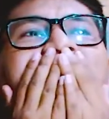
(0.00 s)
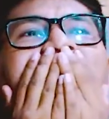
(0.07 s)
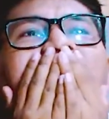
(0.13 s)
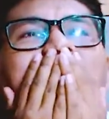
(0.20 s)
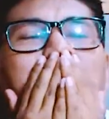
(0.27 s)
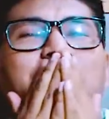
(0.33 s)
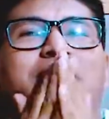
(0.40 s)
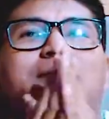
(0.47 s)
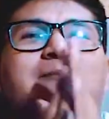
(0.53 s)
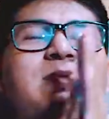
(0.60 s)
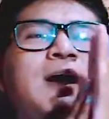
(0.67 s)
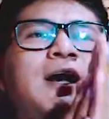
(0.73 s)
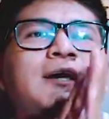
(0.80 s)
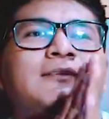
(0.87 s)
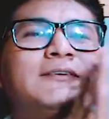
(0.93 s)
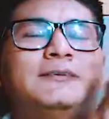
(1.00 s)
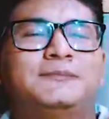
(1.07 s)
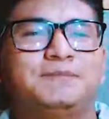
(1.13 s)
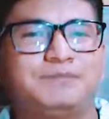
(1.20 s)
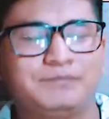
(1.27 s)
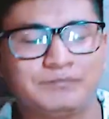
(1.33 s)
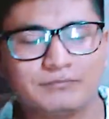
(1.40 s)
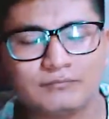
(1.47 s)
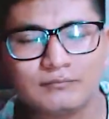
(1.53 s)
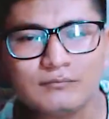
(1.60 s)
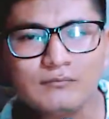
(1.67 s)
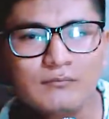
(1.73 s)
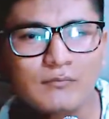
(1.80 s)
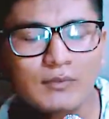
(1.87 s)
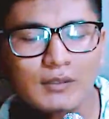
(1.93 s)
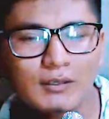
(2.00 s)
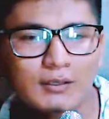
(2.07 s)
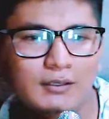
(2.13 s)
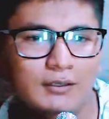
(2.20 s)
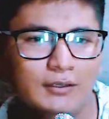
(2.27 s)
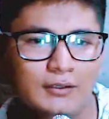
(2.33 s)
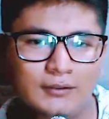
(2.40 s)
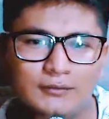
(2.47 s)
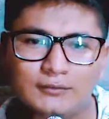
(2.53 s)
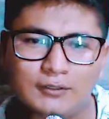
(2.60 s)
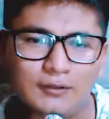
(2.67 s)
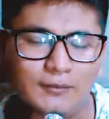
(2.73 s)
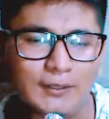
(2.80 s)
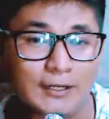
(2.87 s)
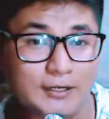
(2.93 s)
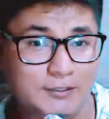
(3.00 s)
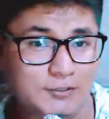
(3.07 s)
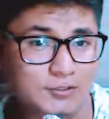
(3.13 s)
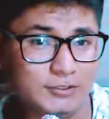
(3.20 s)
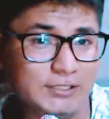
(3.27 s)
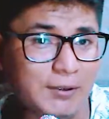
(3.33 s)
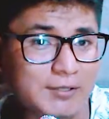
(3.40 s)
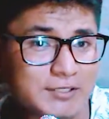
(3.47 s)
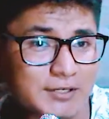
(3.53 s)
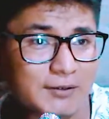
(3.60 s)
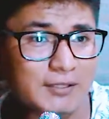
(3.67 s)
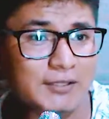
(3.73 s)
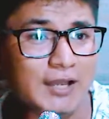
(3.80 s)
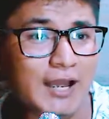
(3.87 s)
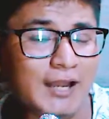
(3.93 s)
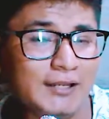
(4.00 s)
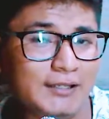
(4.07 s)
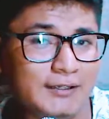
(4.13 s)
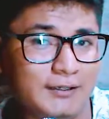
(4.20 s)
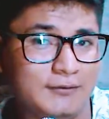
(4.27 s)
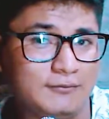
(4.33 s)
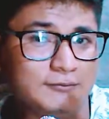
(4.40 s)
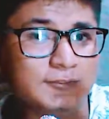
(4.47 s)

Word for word: Yo, hermano y todo bacán, yo estaba llevando a alguien.